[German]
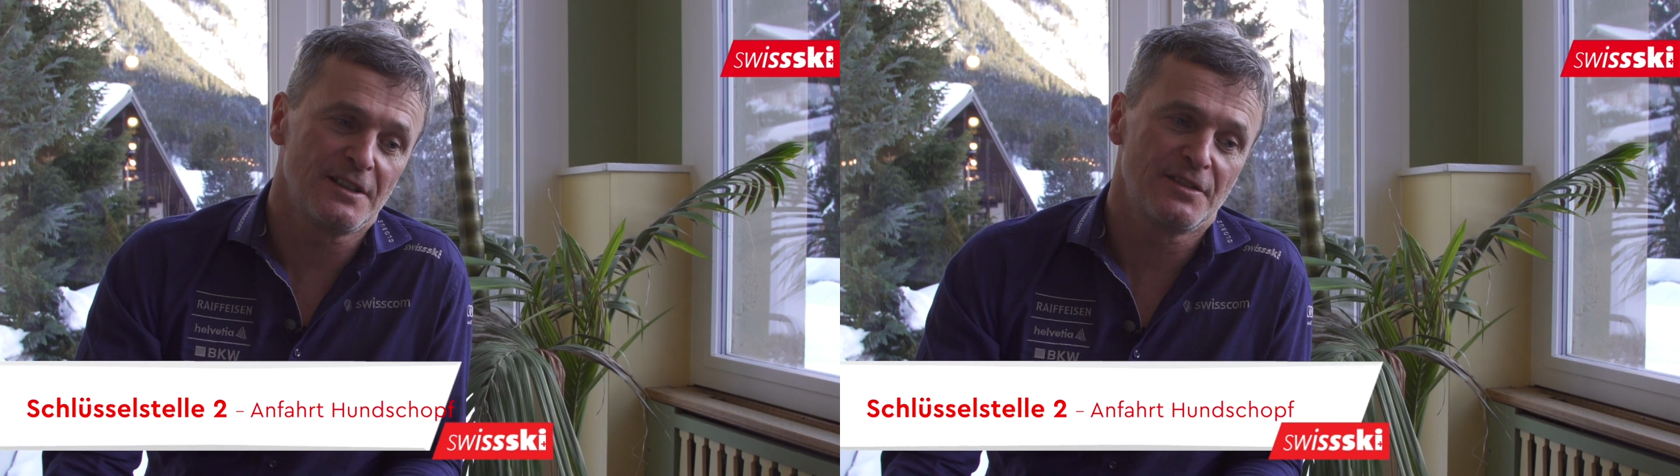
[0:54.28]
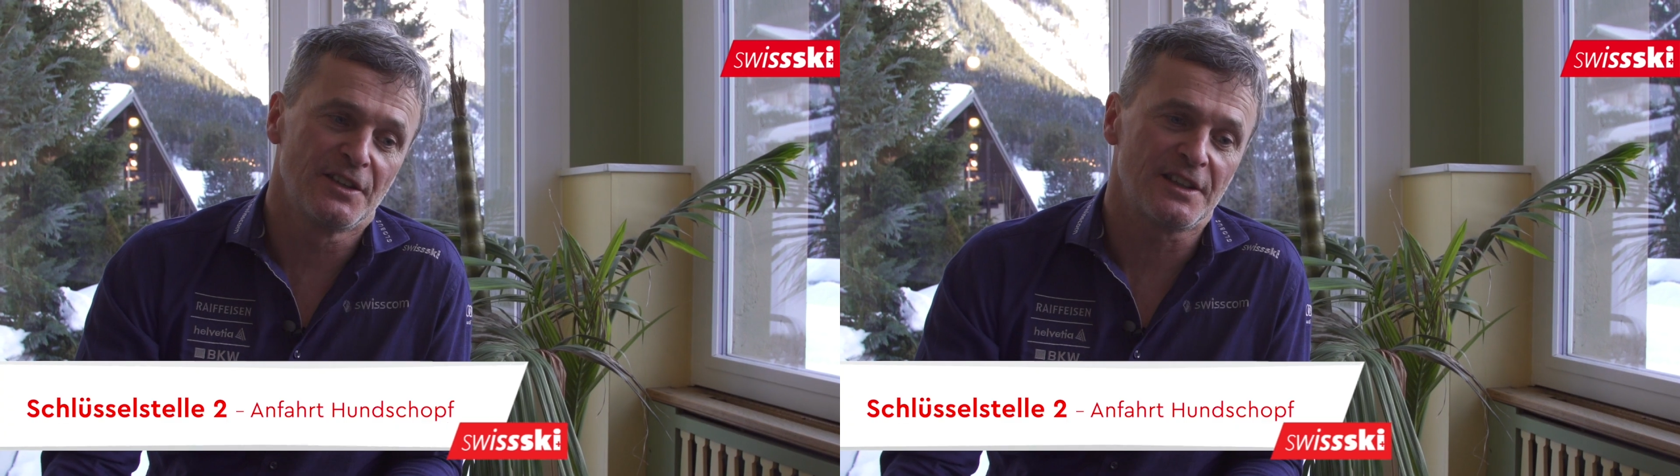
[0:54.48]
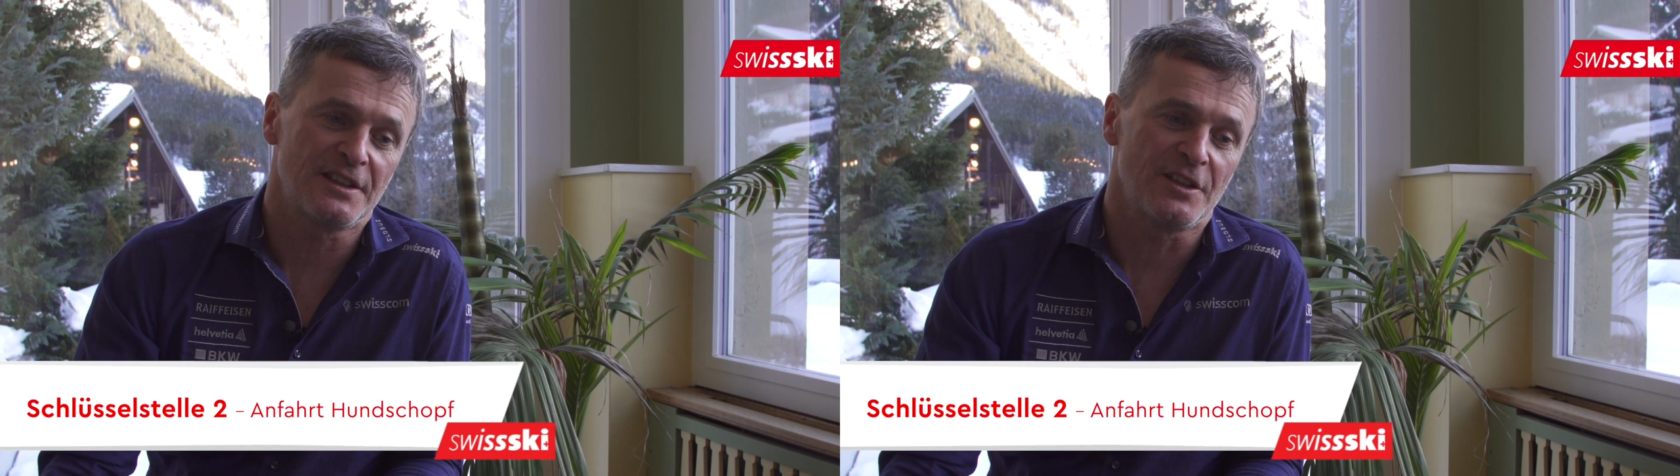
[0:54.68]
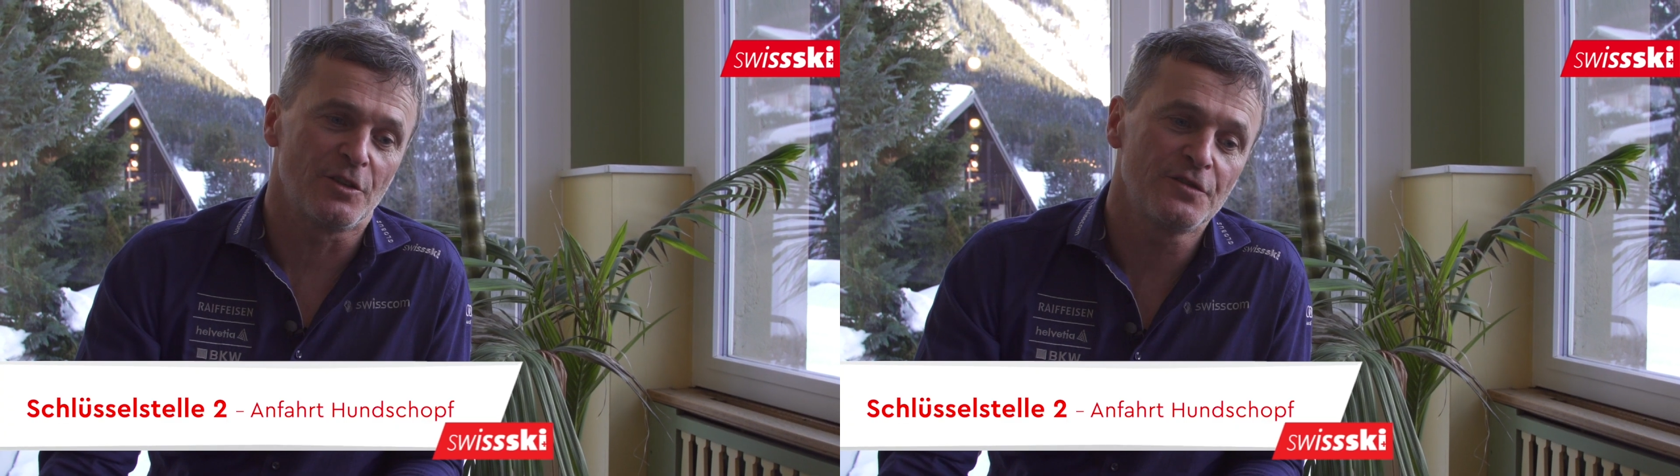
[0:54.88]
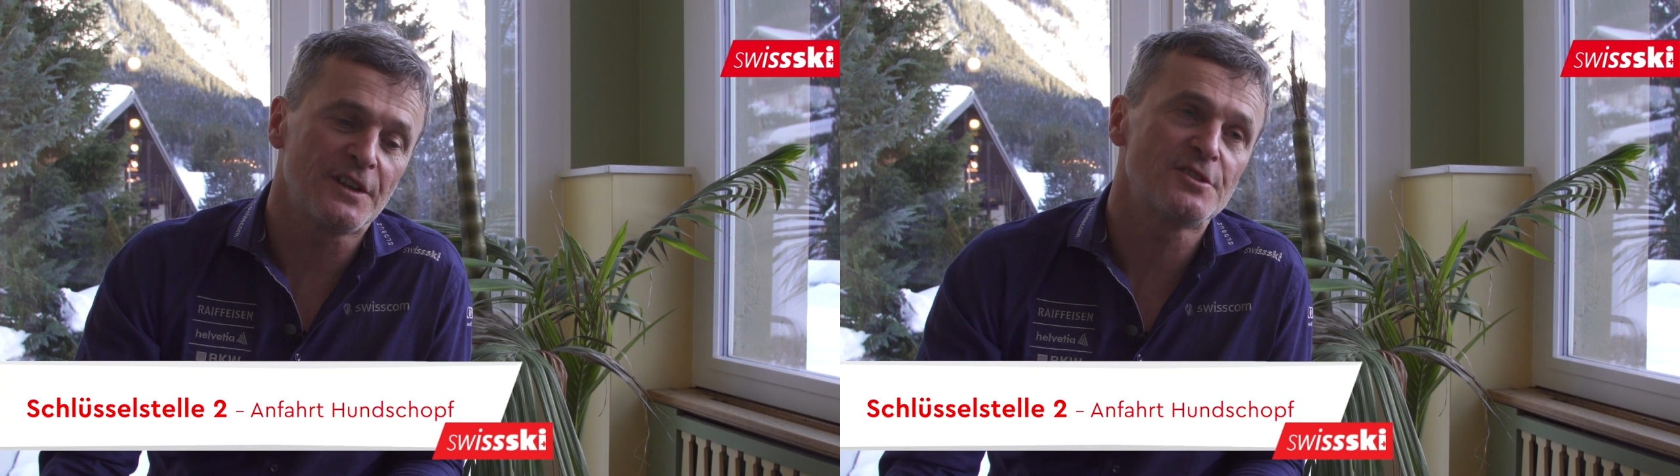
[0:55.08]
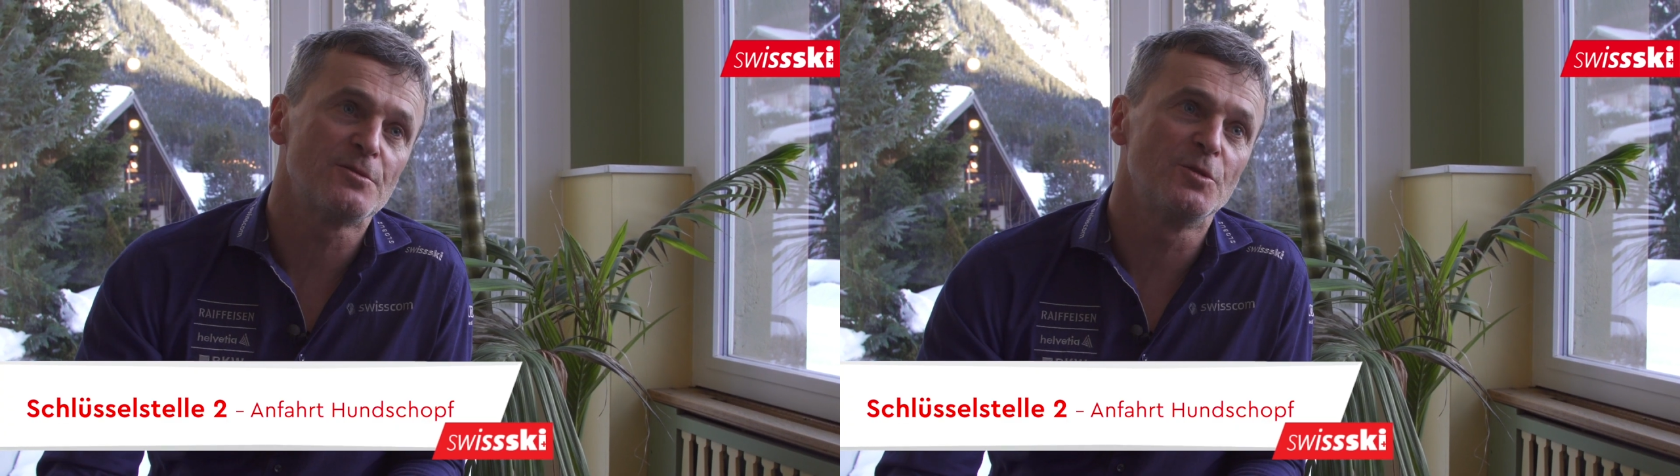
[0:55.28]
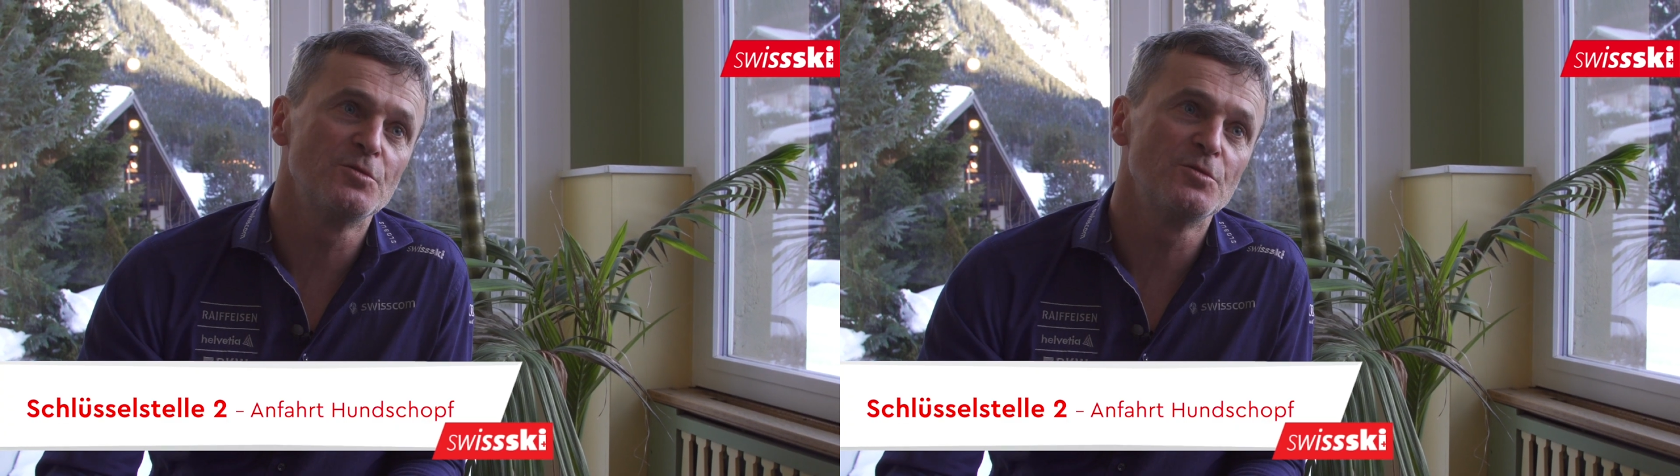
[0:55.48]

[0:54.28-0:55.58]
Äh, sicher die Anfahrt zum